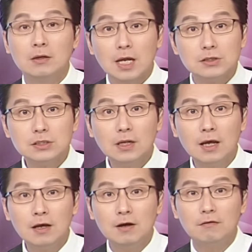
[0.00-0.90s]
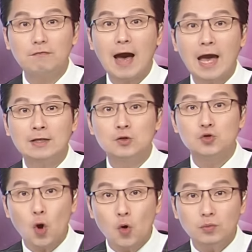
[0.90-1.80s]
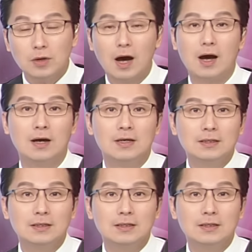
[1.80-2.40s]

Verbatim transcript: 但是呢。反中哈